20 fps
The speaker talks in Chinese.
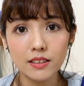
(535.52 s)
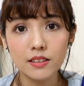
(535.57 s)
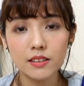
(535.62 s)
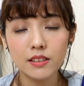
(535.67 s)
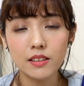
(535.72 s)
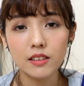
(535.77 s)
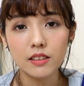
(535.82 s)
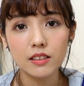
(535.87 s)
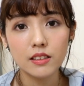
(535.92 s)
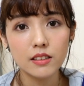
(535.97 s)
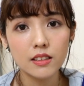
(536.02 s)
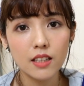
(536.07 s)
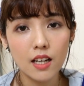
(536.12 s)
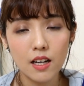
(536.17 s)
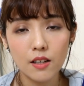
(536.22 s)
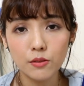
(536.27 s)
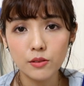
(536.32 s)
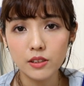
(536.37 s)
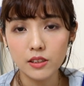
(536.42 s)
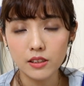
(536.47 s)
色的是
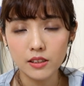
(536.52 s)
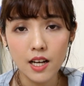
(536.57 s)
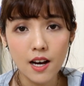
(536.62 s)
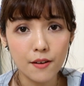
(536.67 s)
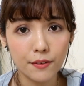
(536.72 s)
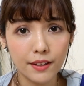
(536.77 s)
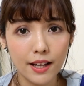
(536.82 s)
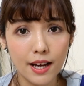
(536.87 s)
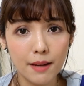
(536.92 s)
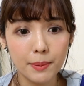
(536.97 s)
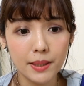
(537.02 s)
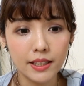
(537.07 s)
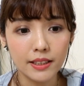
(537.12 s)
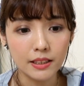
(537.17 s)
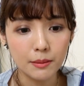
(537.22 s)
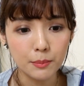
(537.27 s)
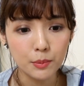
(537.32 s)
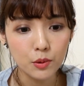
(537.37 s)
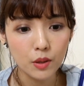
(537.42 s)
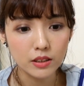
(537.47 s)
超级好搭配，
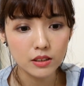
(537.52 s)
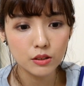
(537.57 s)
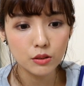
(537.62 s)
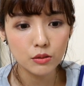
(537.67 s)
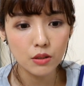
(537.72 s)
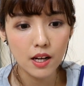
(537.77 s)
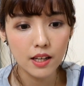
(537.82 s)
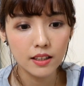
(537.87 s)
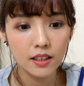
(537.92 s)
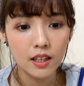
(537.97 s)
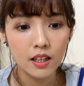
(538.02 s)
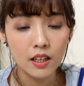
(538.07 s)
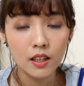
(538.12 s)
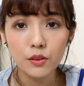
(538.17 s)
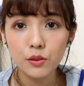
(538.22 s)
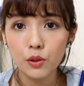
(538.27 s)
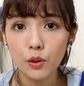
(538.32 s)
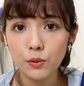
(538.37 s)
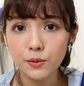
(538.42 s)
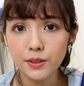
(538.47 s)
你不管是穿
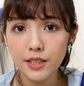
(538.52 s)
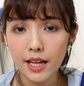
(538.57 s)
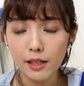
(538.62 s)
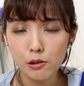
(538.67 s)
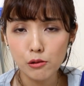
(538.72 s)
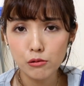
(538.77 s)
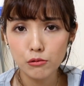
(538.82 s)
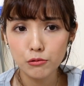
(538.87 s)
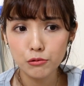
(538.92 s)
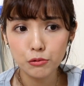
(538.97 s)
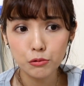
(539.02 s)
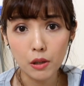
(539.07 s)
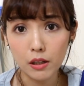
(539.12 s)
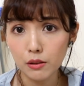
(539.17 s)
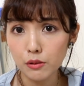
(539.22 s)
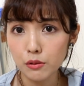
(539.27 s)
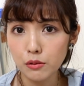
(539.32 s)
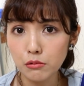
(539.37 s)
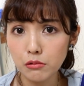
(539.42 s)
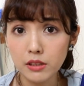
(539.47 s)
牛仔裤、
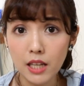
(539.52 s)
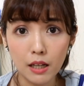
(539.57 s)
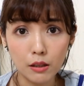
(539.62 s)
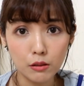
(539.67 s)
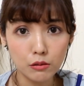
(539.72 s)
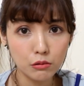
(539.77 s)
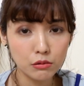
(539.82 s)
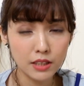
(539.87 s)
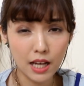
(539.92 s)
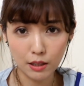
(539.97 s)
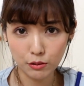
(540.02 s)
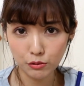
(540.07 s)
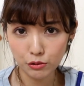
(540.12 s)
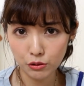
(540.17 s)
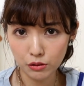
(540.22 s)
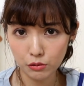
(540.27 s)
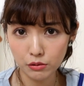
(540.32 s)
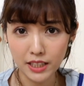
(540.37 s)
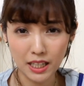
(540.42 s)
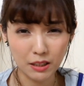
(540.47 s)
短裤、长裤、长
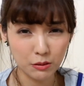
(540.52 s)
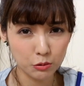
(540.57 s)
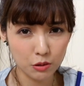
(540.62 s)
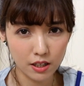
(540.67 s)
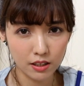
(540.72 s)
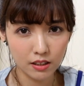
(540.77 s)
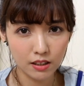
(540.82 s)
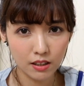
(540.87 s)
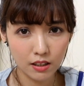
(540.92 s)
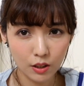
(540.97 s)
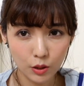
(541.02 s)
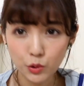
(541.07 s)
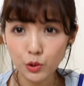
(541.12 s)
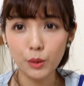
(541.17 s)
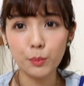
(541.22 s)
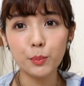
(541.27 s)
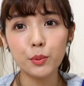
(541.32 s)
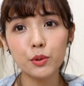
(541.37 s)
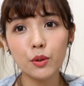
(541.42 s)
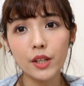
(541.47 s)
裙、西装，
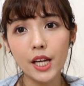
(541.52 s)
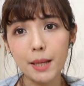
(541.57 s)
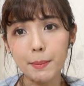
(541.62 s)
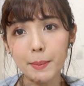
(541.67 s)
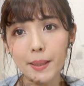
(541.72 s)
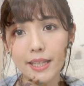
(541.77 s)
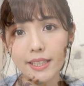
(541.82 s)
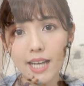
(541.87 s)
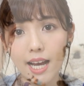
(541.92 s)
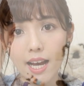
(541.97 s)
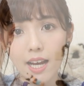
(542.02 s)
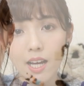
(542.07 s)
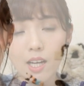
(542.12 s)
全部都可以配它。